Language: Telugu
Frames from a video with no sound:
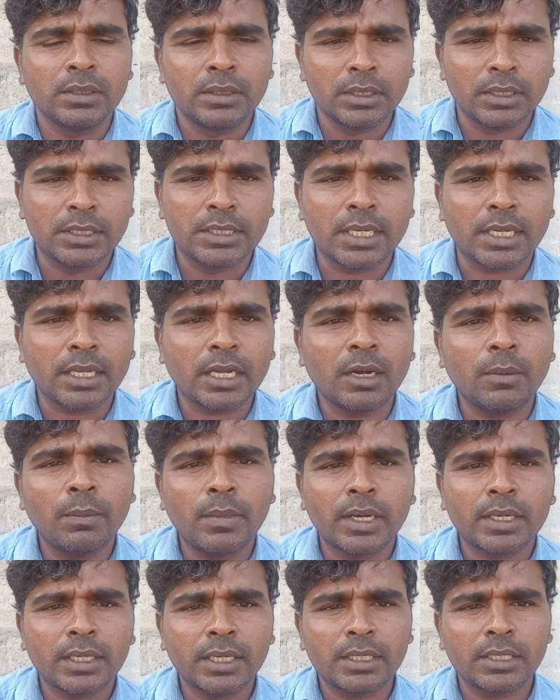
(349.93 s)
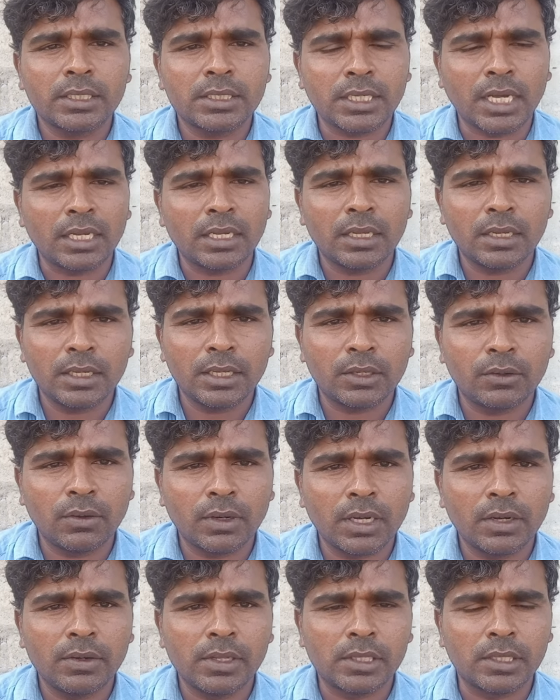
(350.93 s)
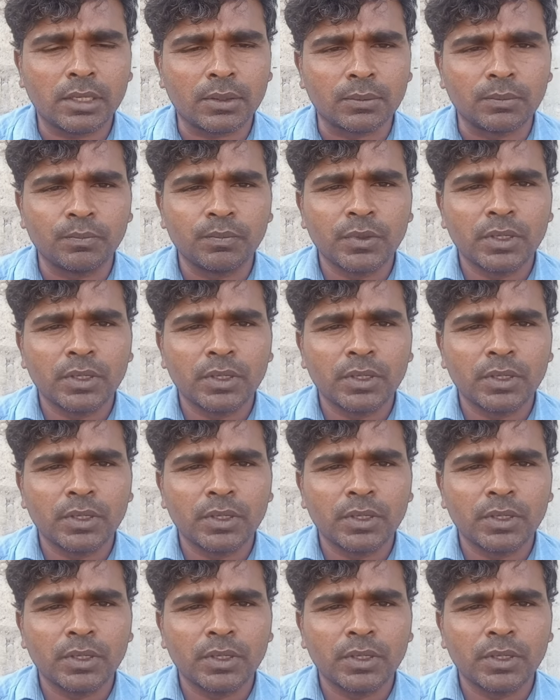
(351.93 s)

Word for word: ఈ జనగం మార్కెట్కి చాలా ఎక్కువగా వెళ్తారు